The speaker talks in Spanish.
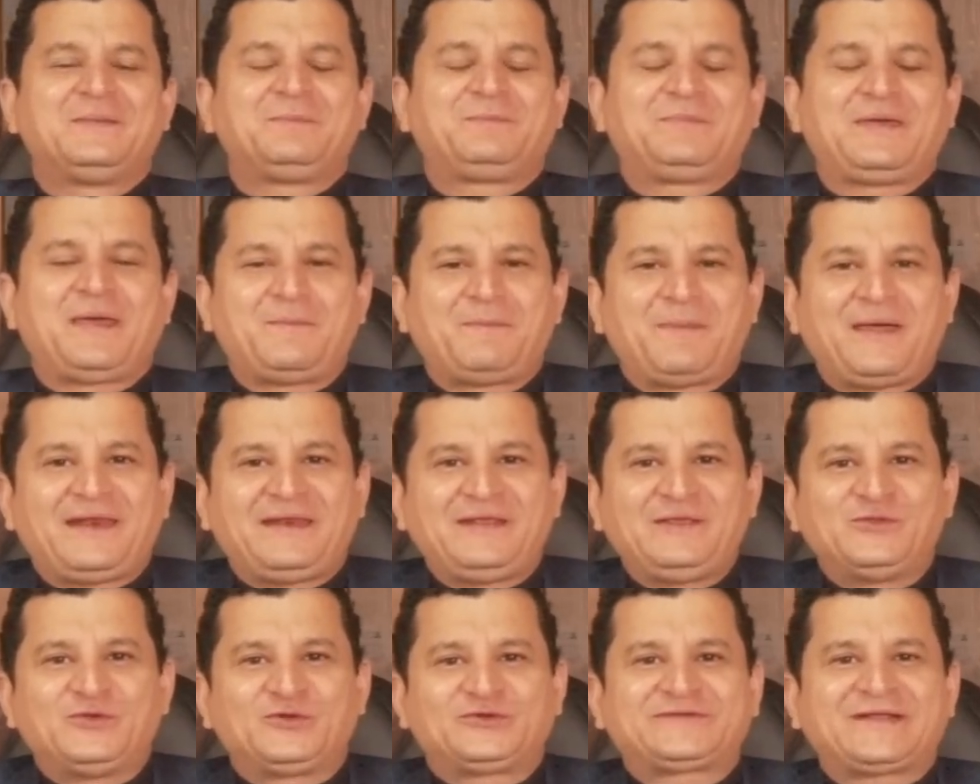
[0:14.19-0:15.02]

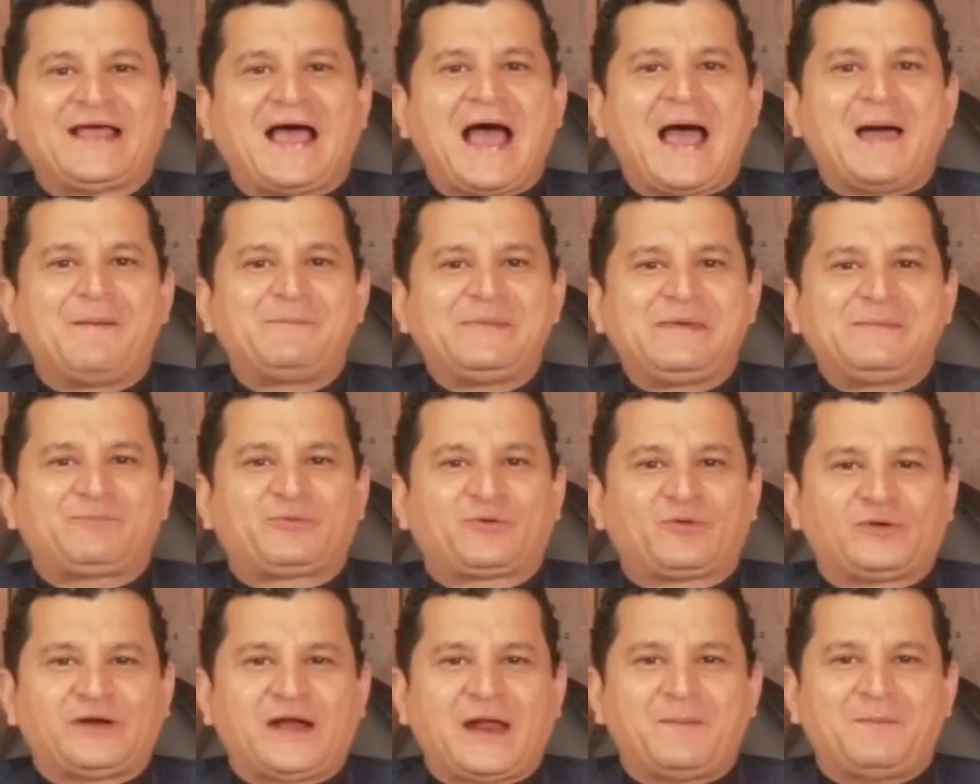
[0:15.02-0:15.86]
Bienvenidos a mi
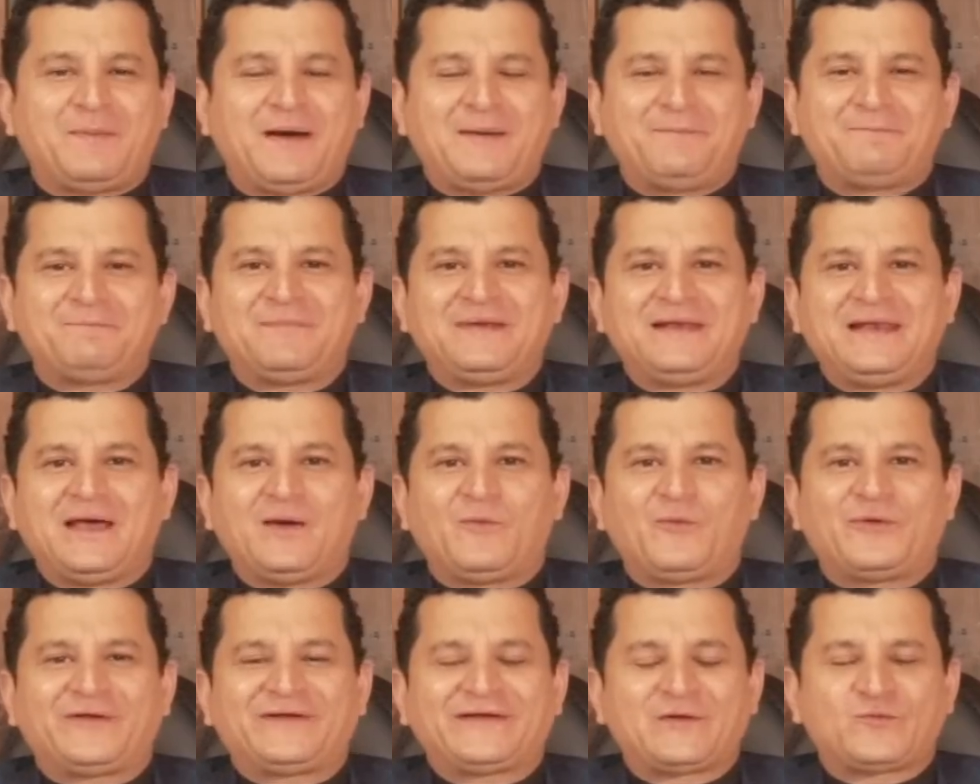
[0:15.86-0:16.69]
programa La
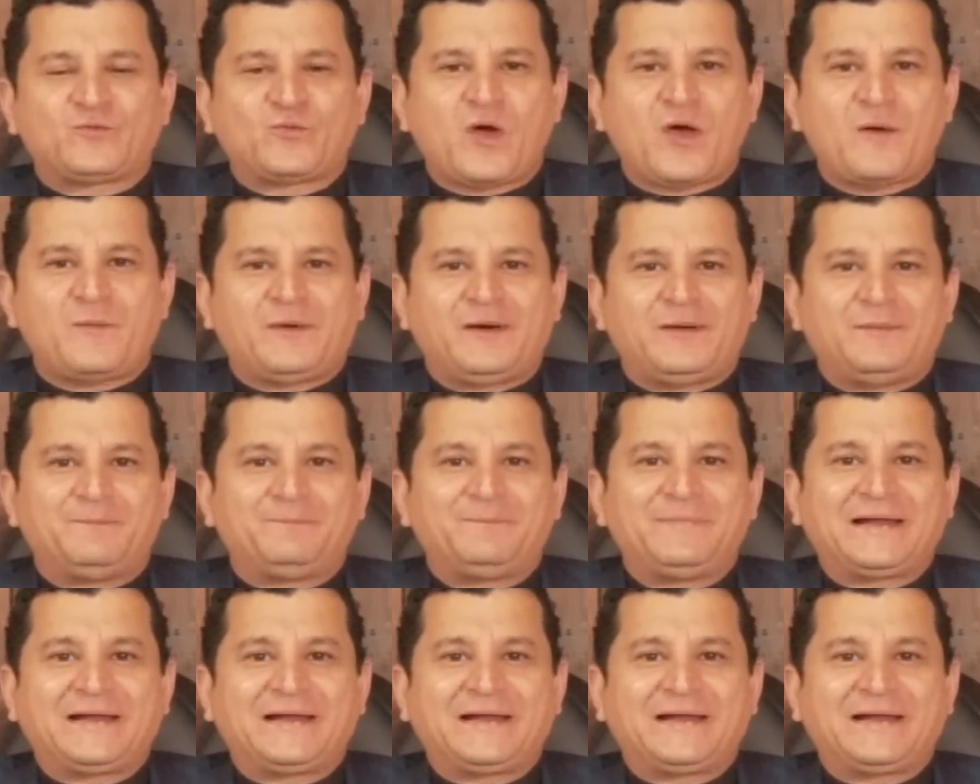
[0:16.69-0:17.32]
Buena Nueva,